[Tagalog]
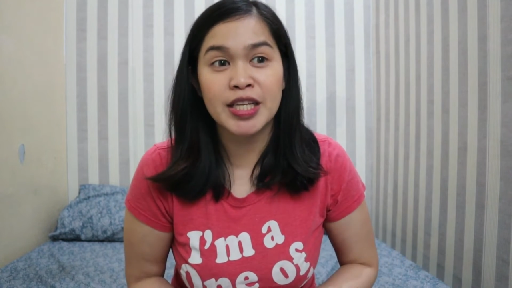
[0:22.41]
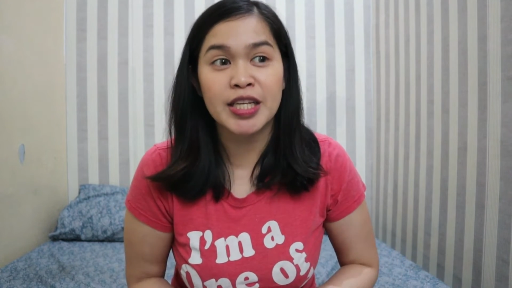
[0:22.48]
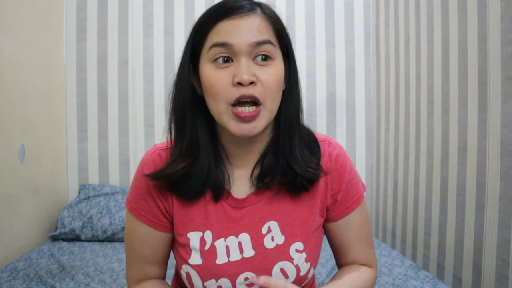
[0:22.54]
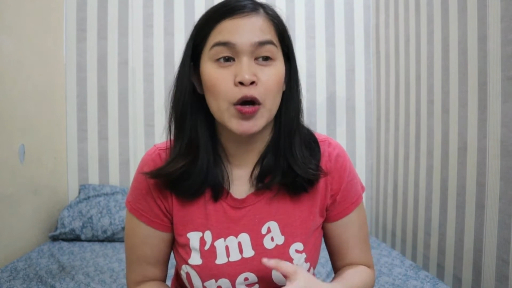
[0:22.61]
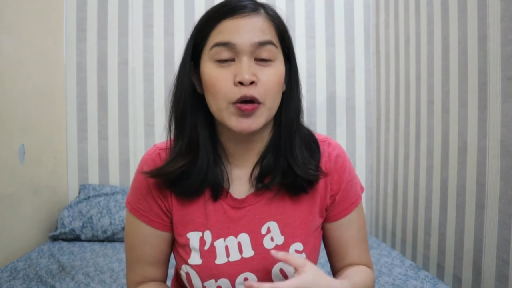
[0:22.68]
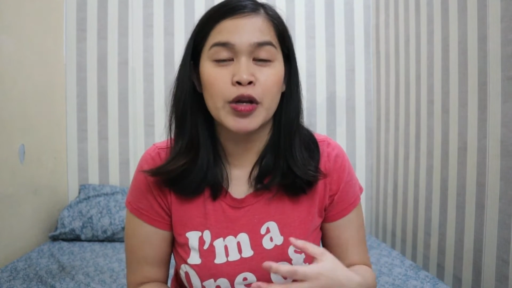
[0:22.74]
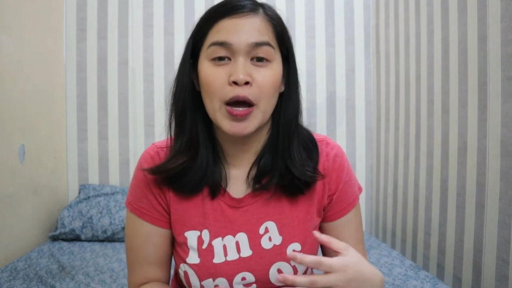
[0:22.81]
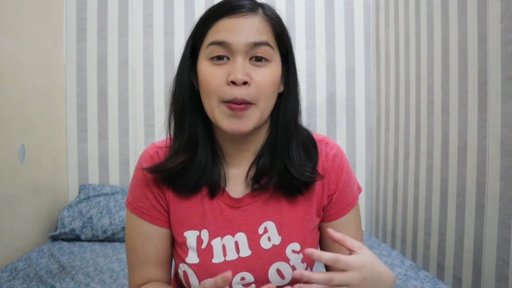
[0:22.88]
hindi
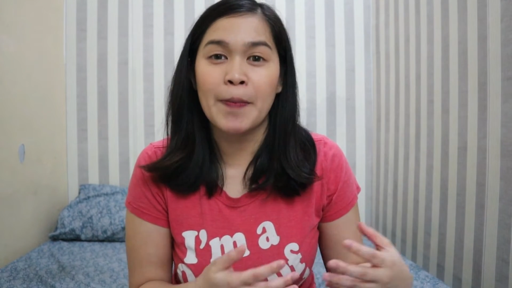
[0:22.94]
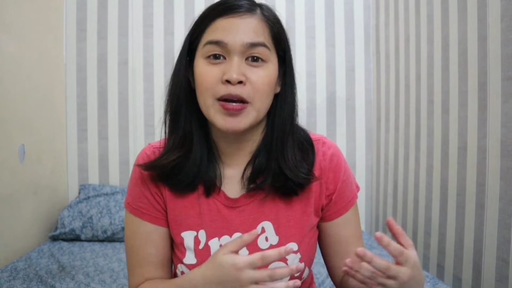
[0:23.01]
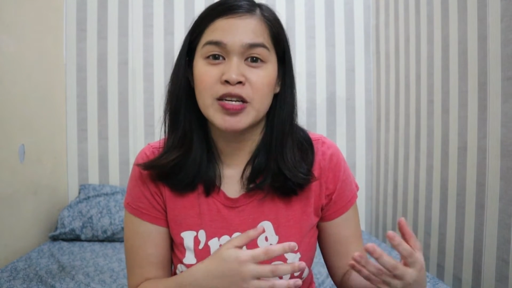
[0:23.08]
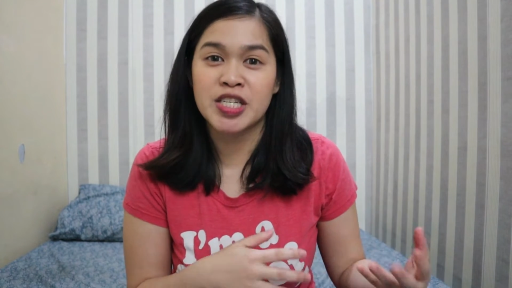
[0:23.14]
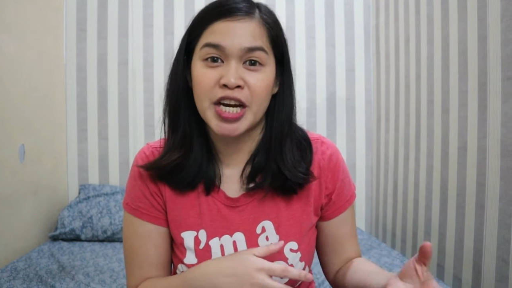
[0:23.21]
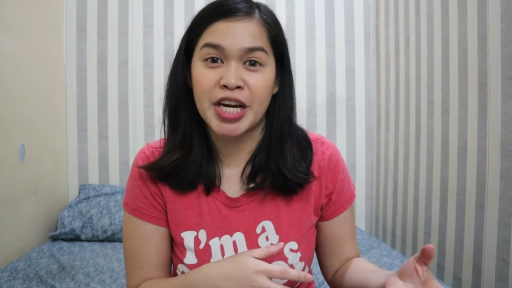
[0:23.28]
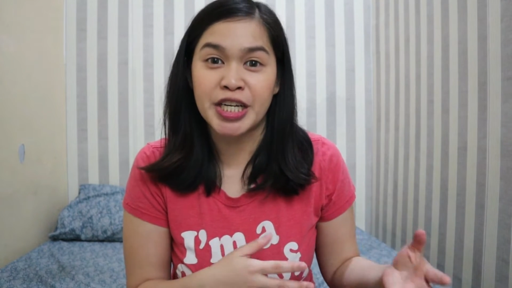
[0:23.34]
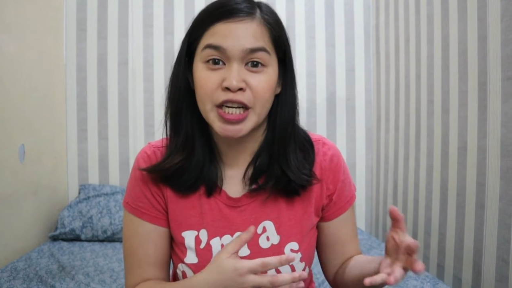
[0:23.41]
na ako
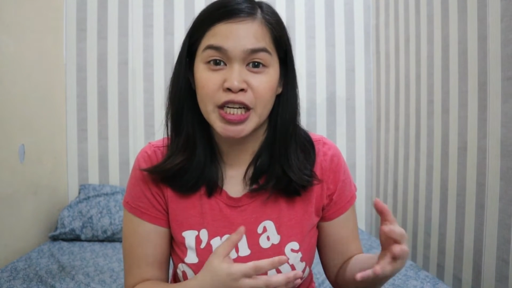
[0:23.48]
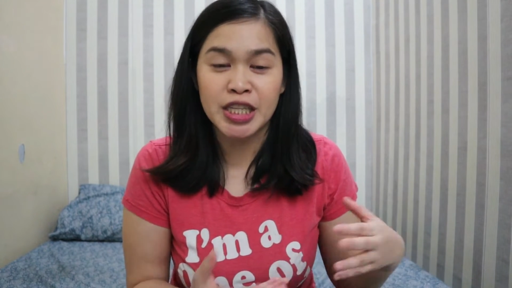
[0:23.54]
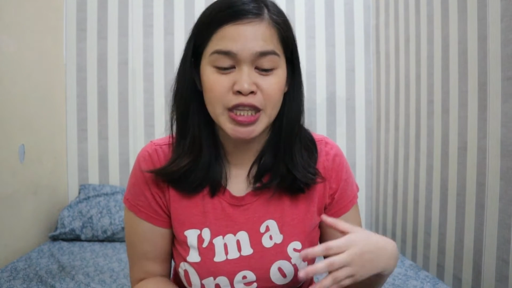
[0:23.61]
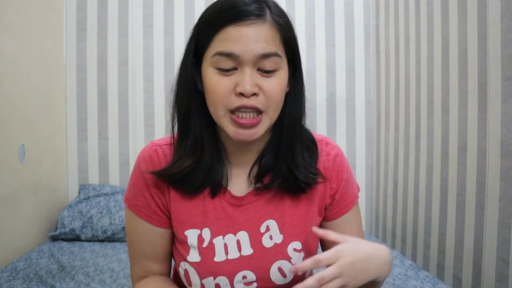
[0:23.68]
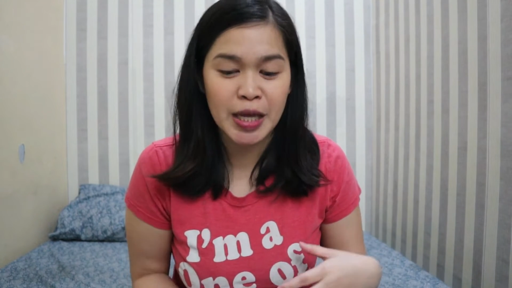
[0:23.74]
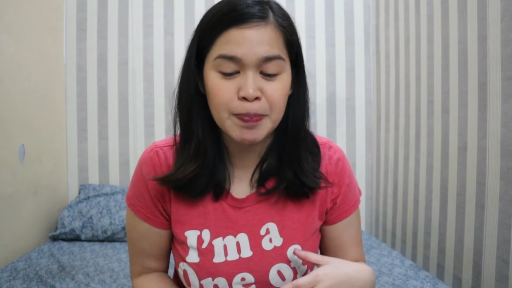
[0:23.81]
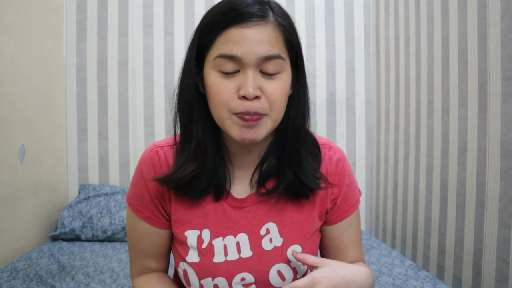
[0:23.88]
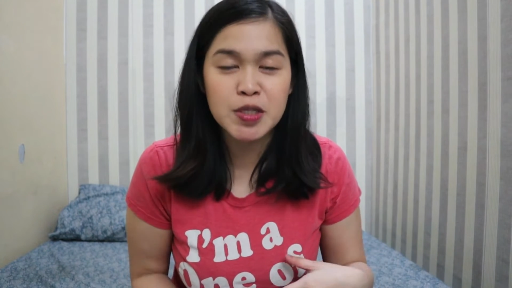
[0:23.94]
nakapag-share ng
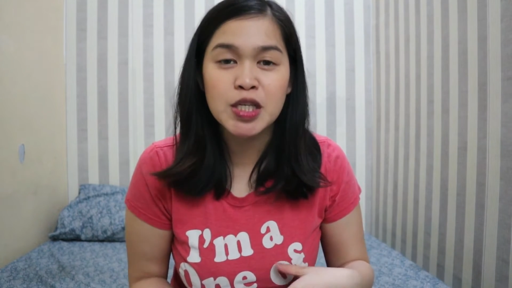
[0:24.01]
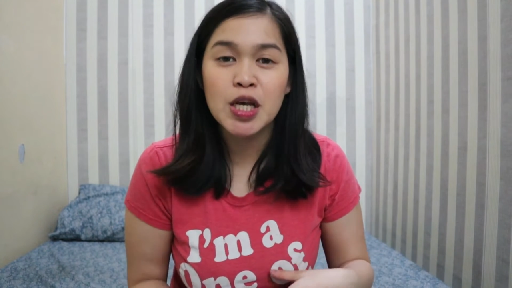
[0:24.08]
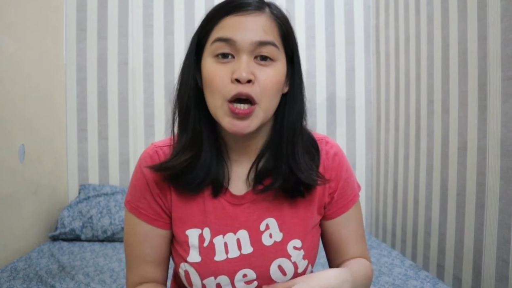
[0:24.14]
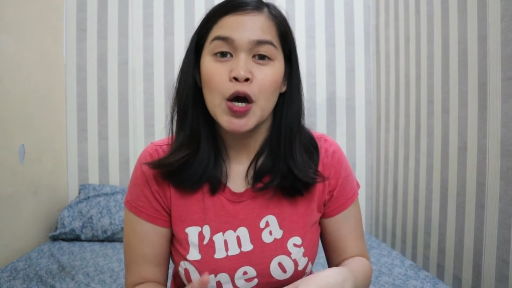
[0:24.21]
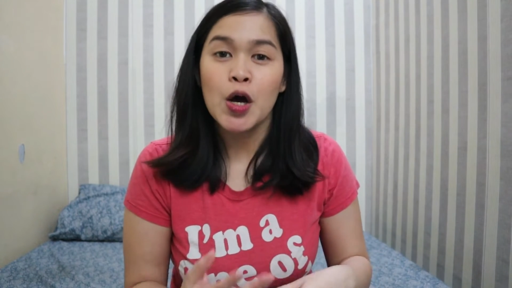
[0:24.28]
tips